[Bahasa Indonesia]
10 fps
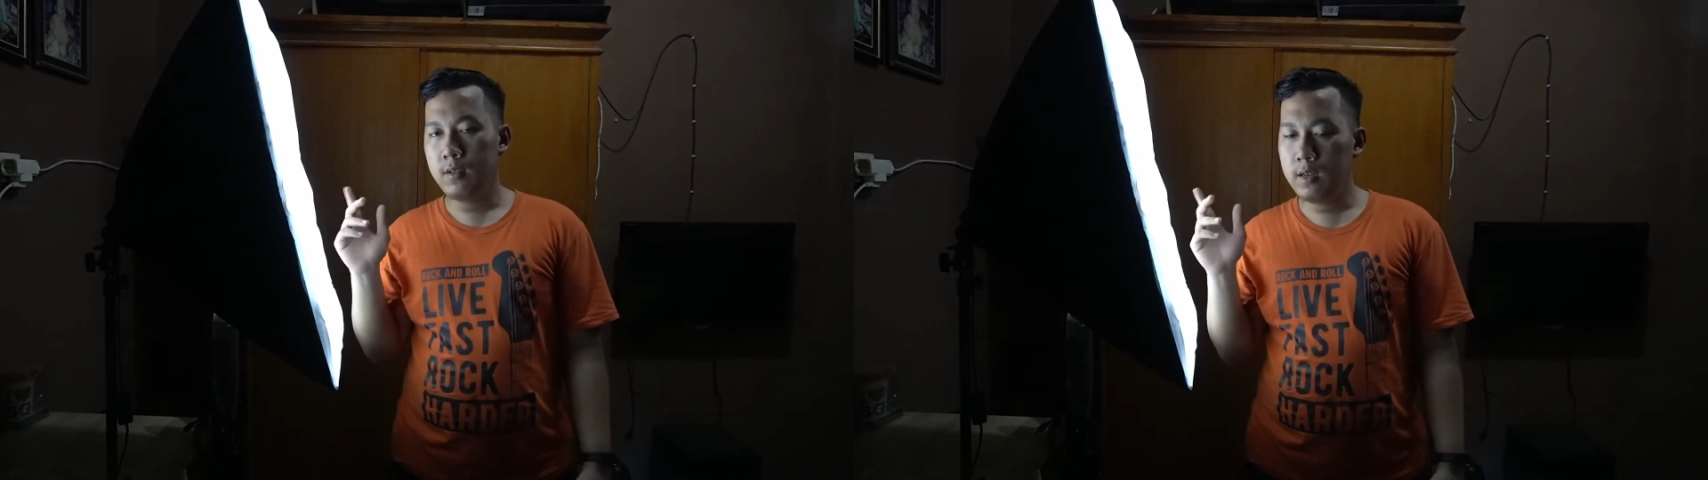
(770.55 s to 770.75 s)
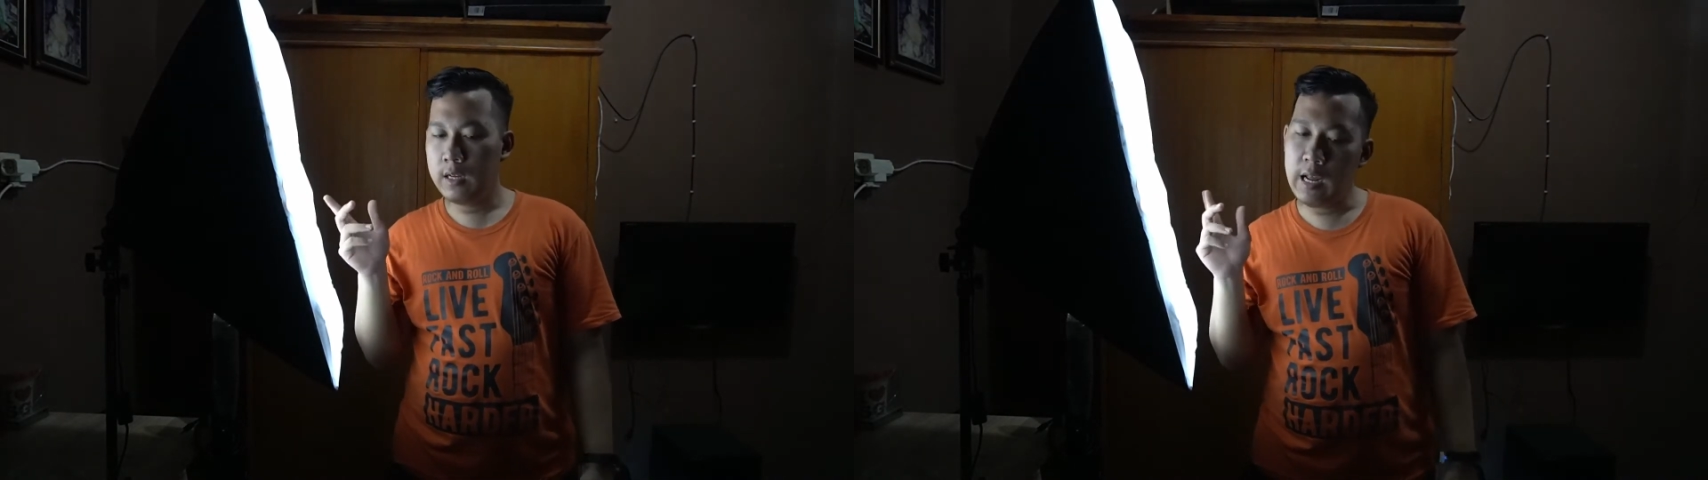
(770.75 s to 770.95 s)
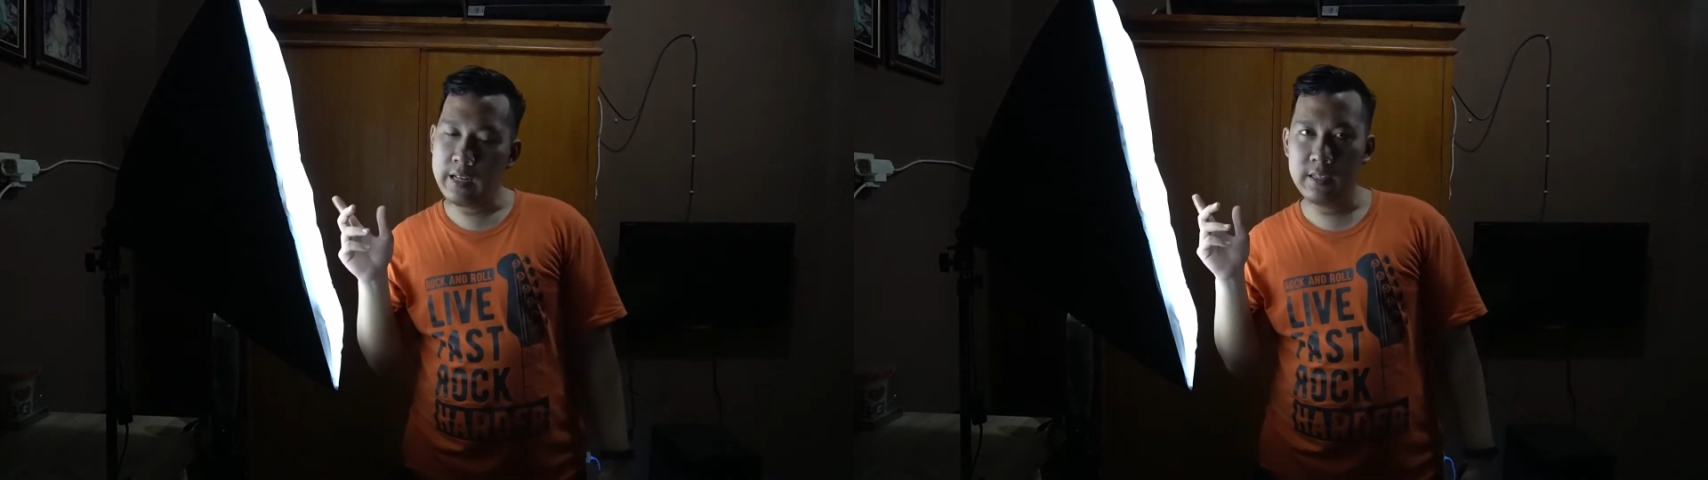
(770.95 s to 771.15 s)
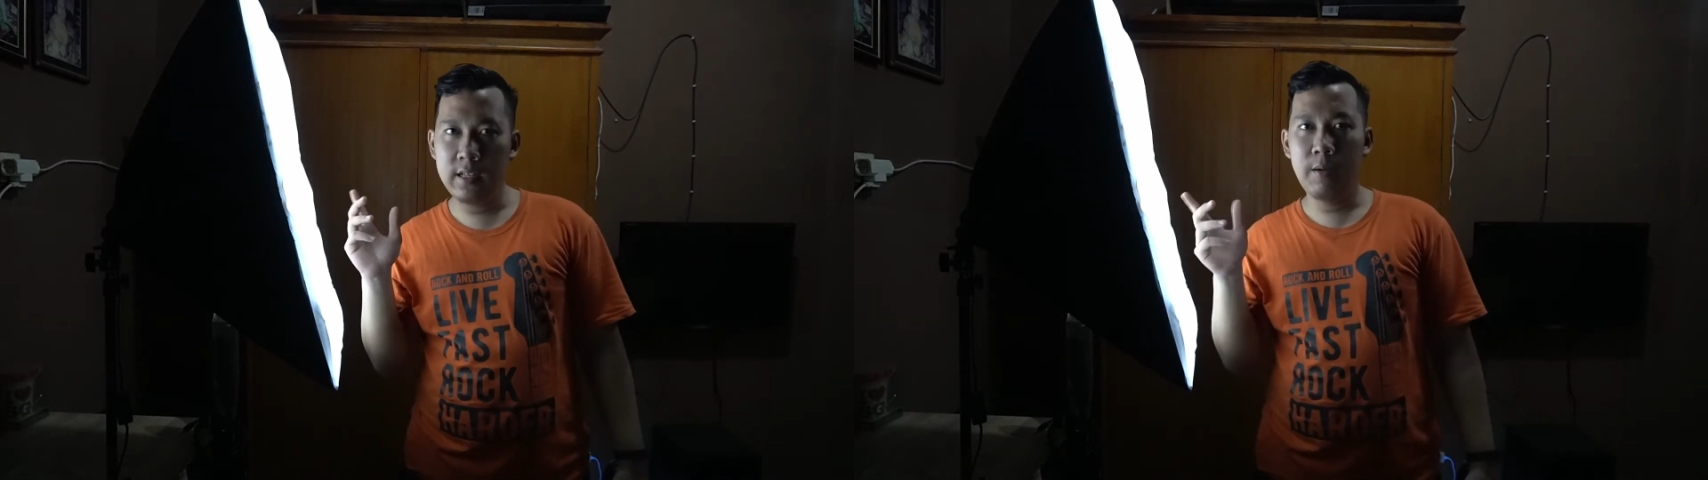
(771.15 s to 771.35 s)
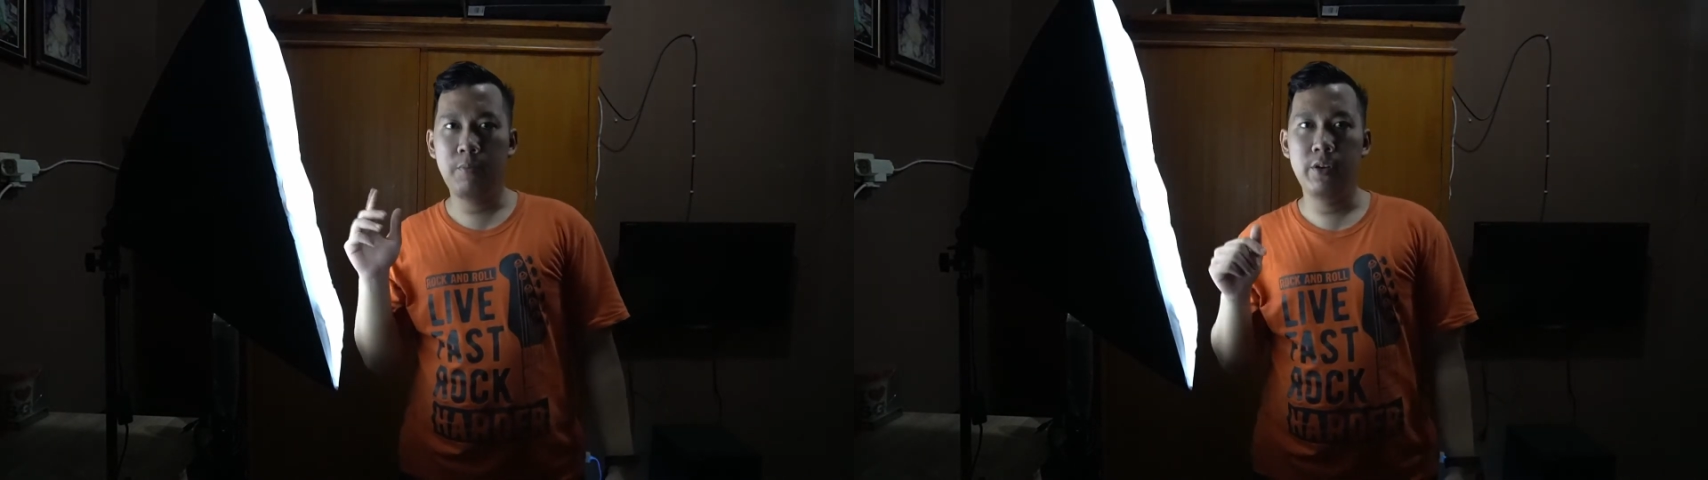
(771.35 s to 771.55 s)
uh, dari si
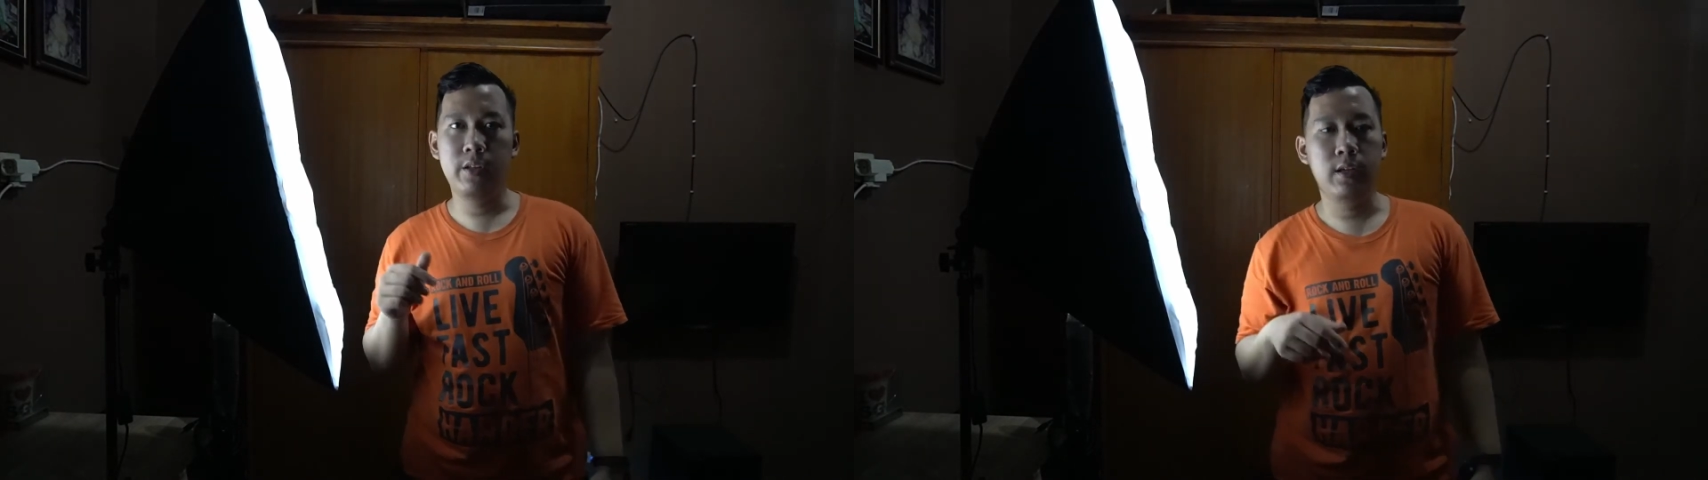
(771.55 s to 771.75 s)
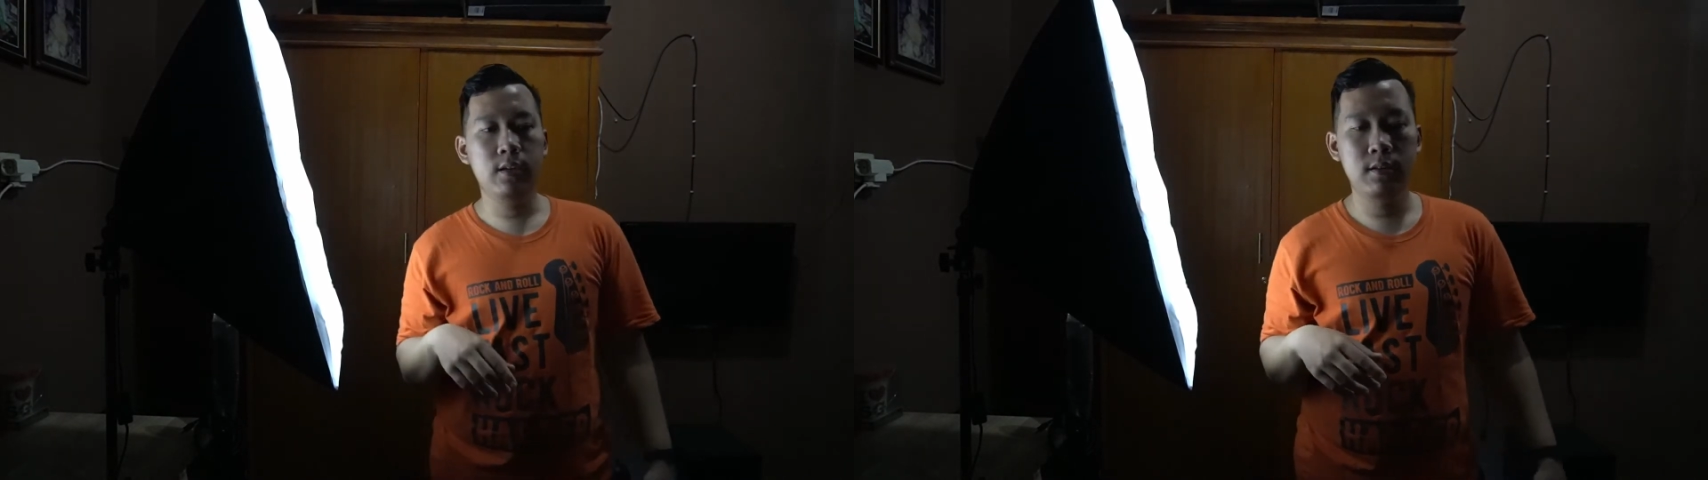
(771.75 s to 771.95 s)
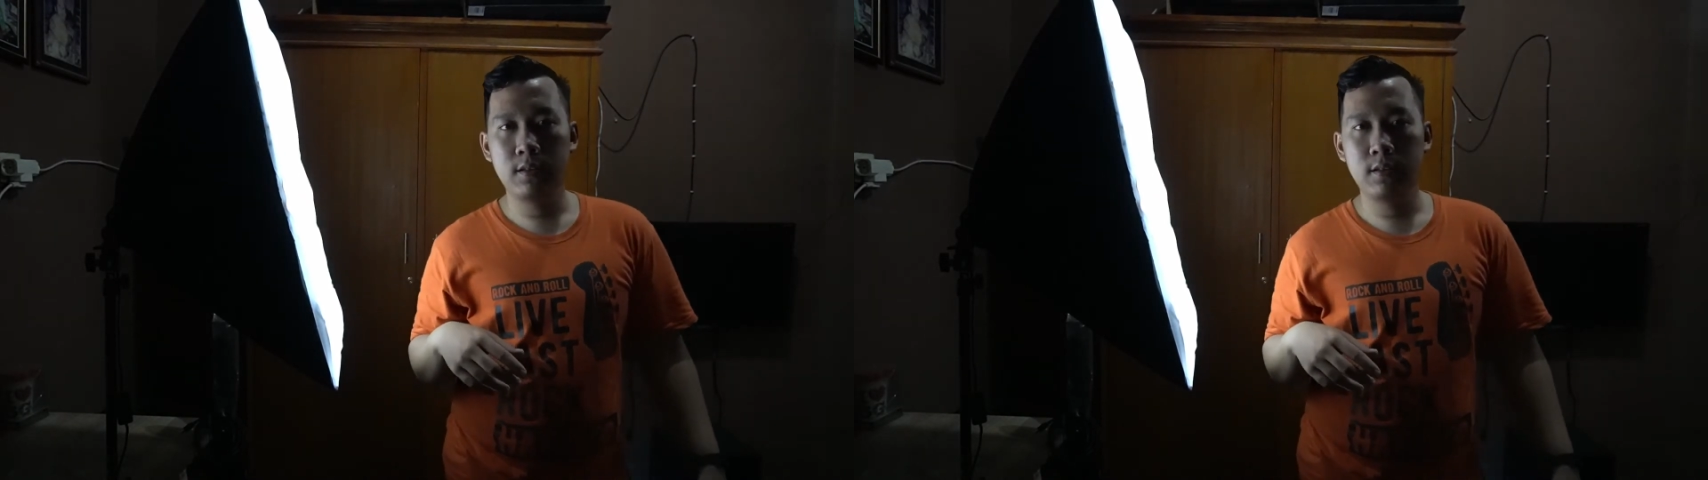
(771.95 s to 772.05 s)
lampu ini ya